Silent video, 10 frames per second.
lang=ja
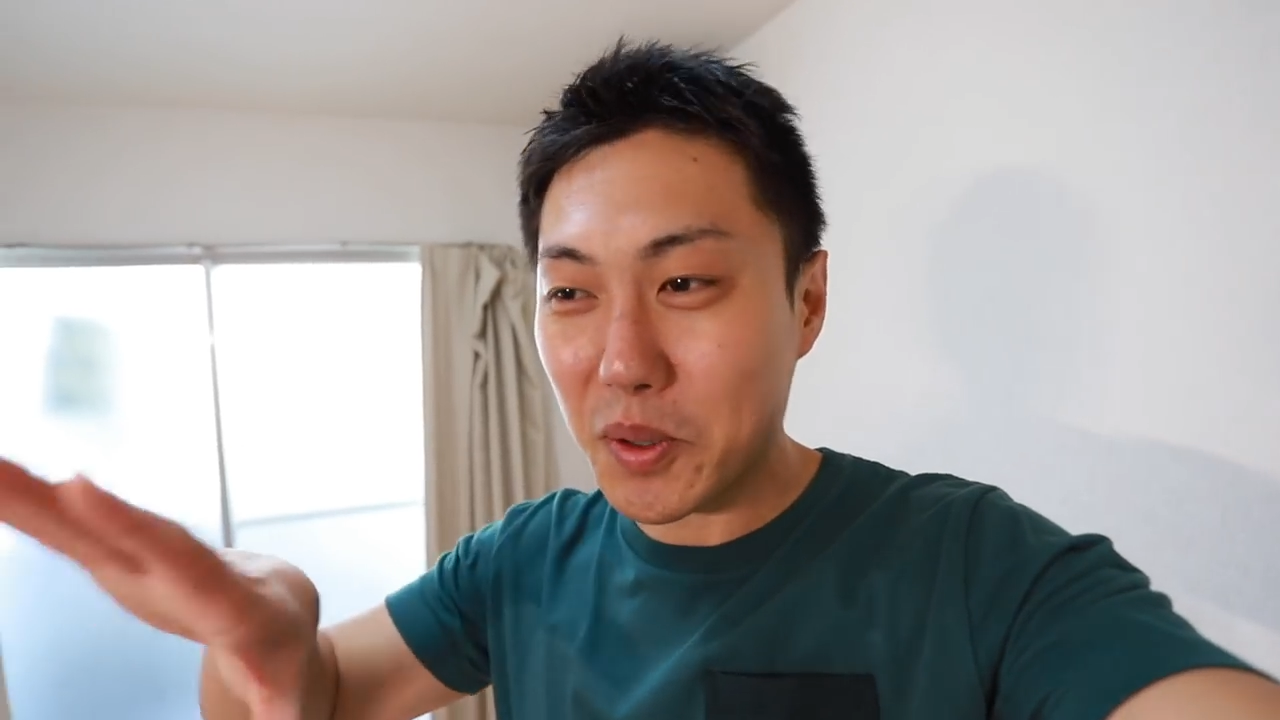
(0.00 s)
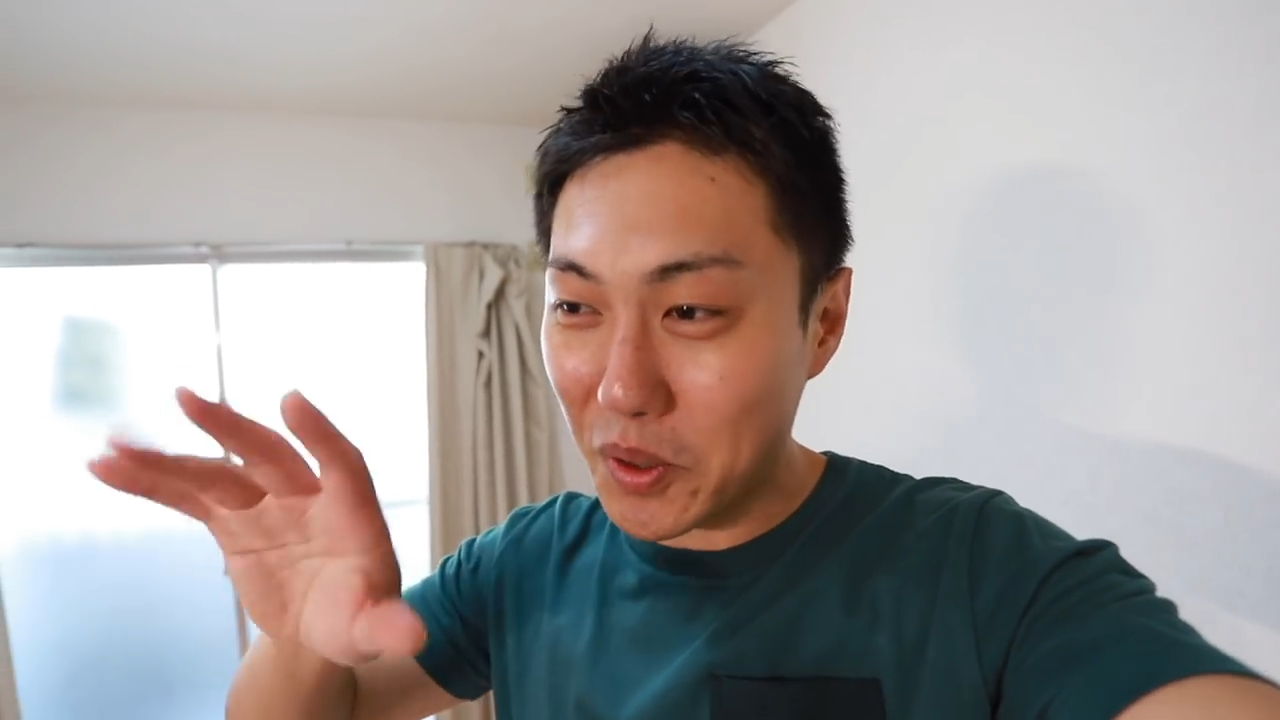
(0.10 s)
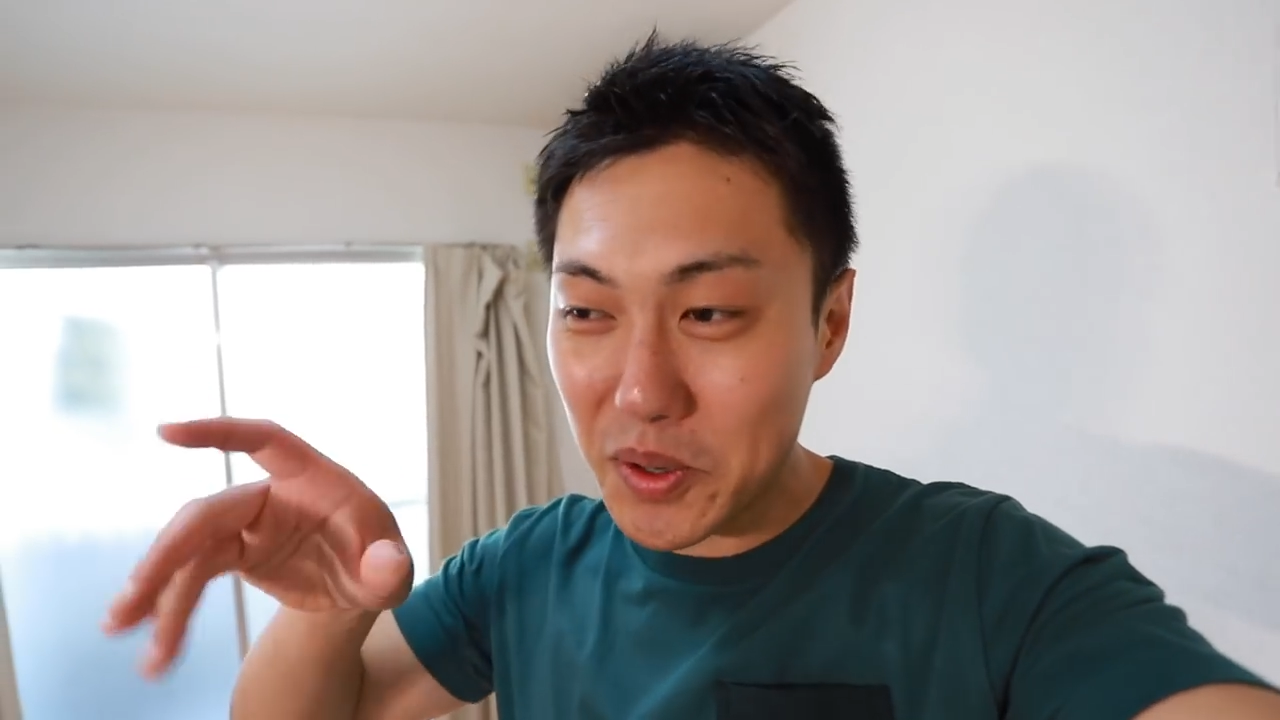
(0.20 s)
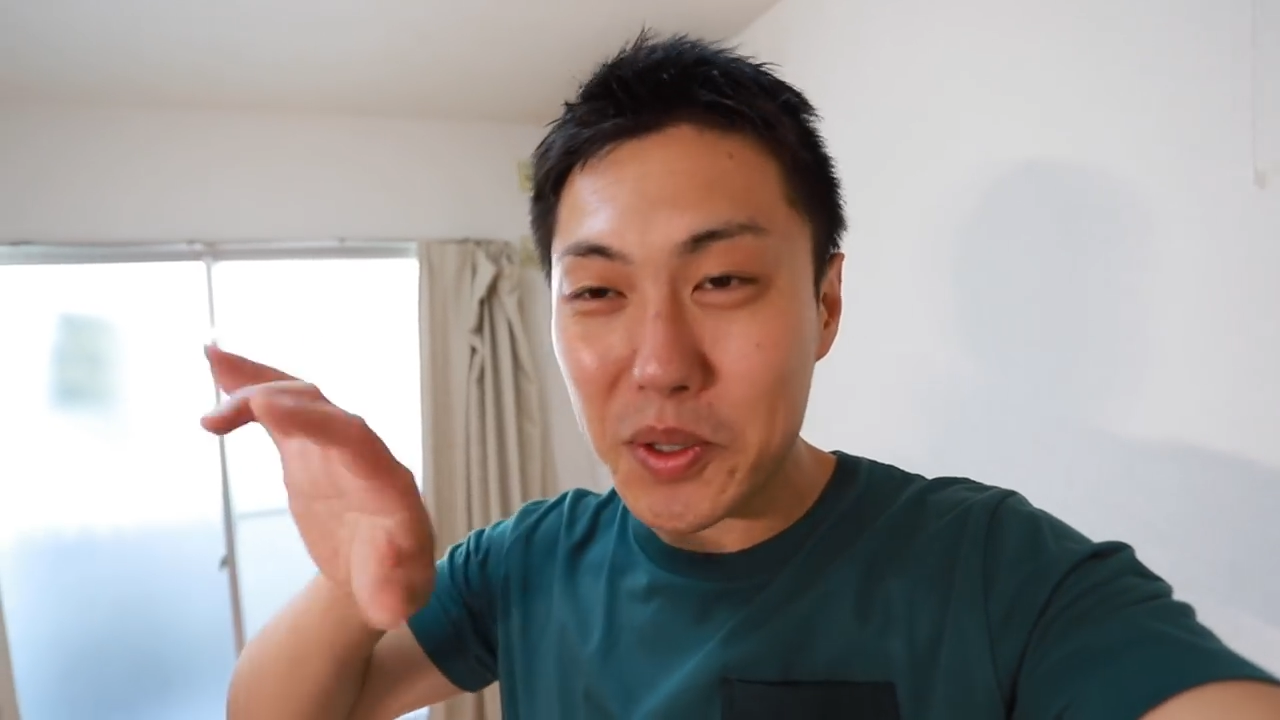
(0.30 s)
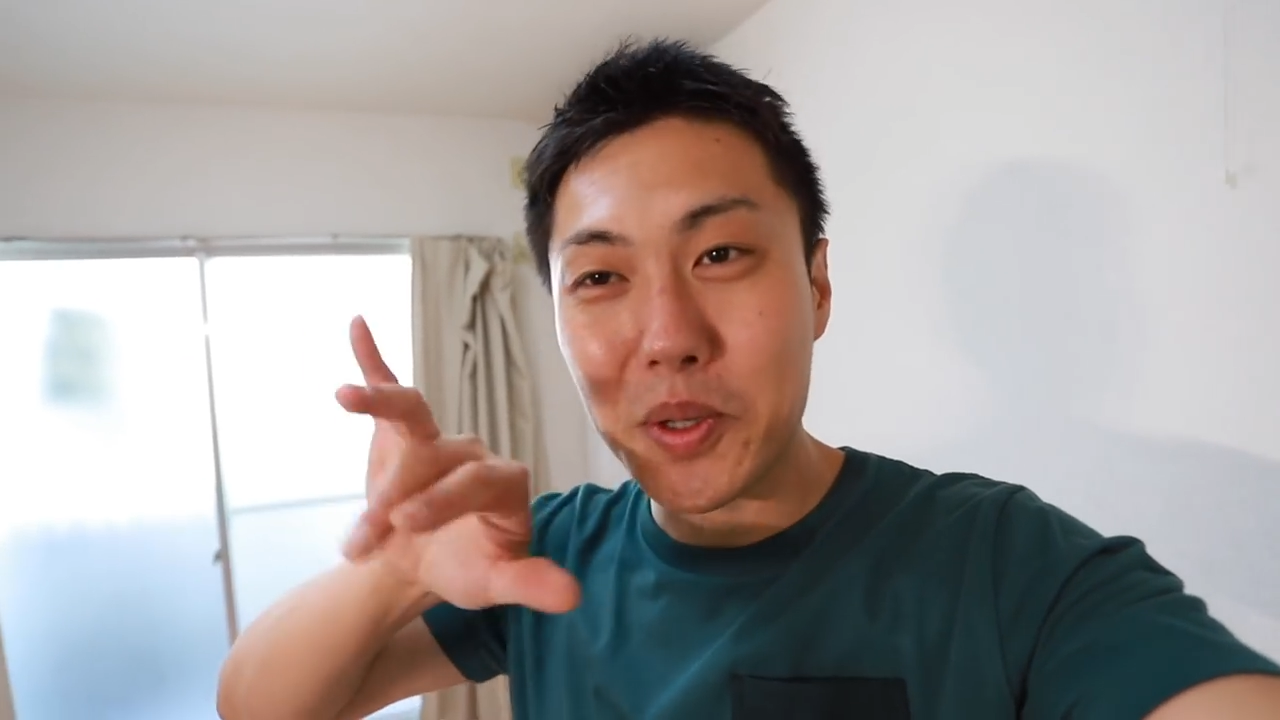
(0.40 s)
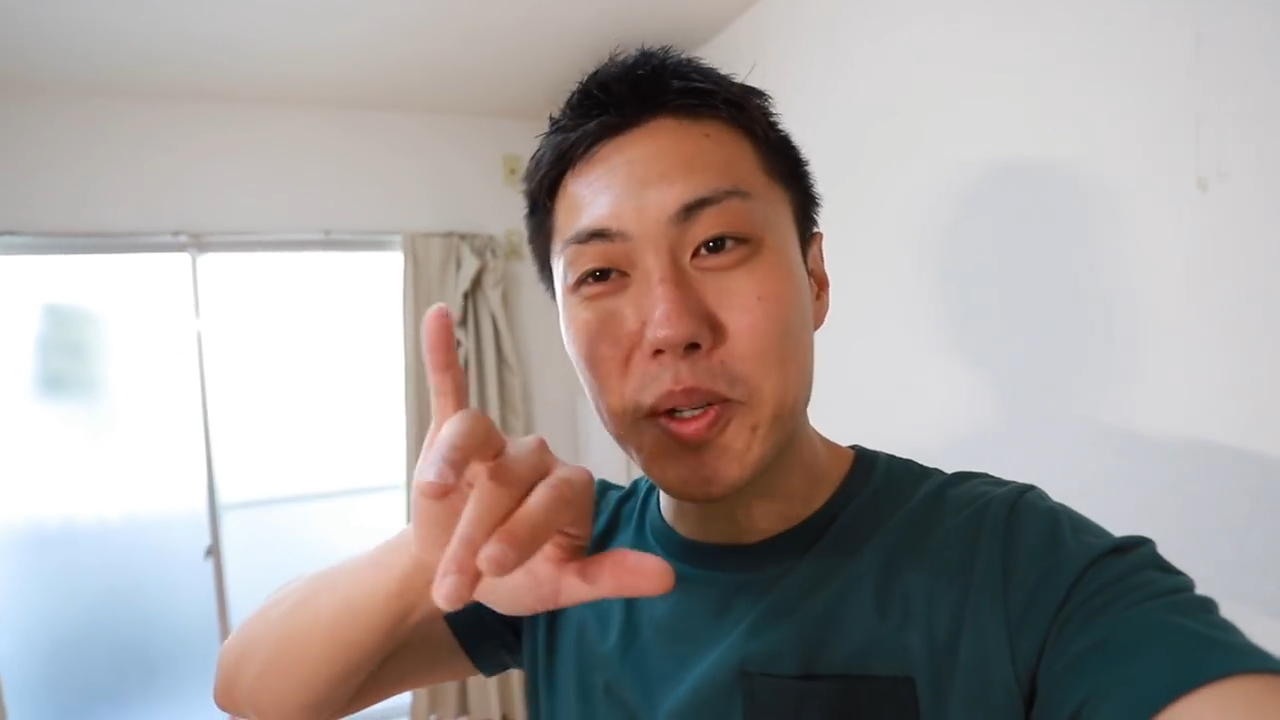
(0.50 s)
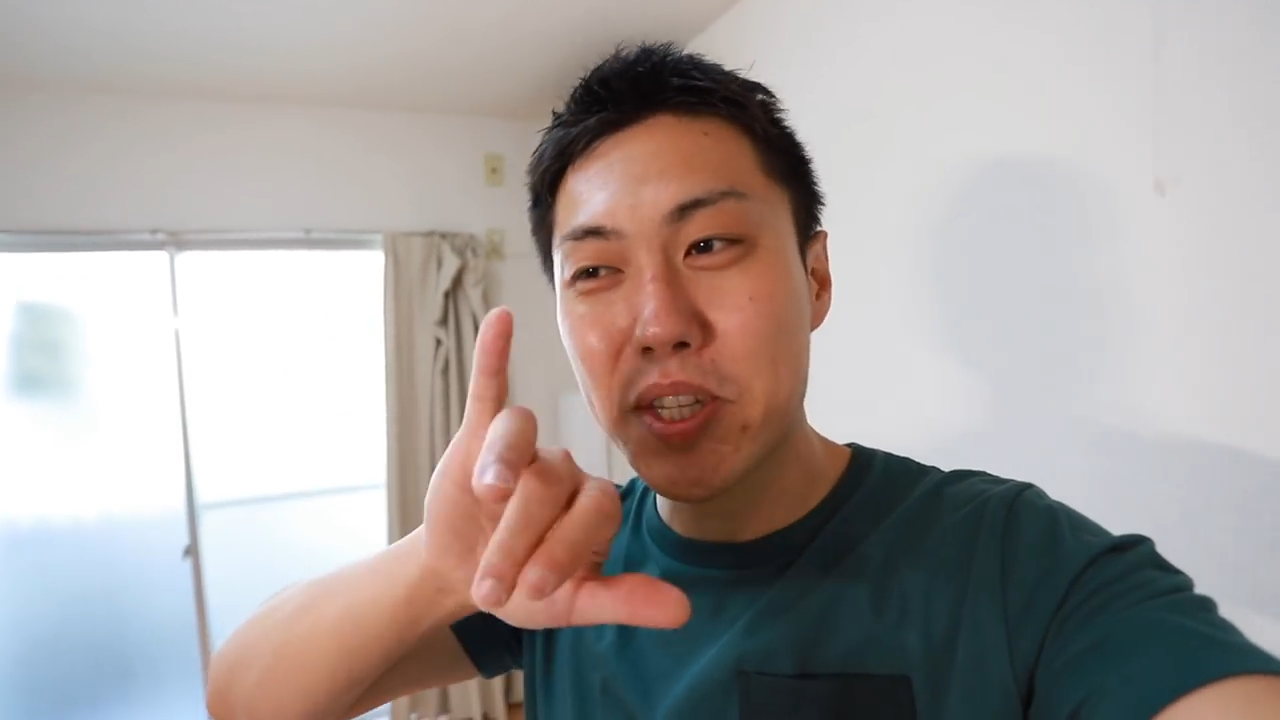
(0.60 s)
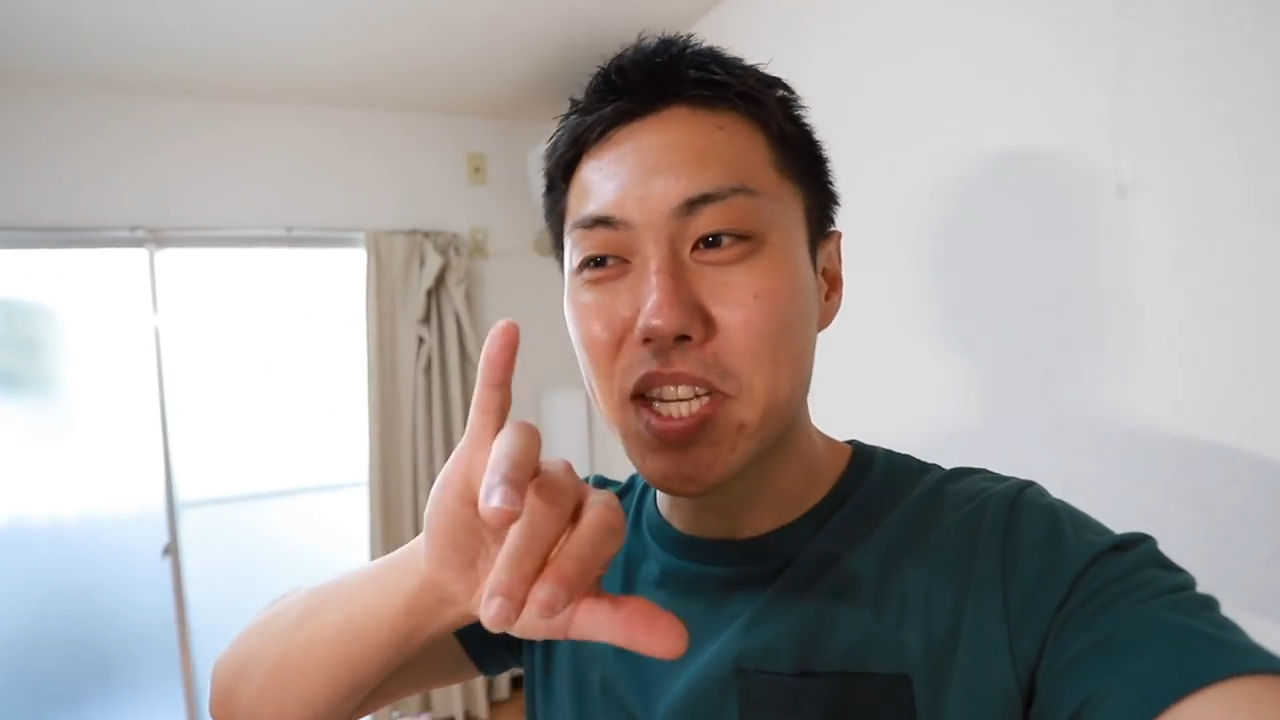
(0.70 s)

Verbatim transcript: これをこうし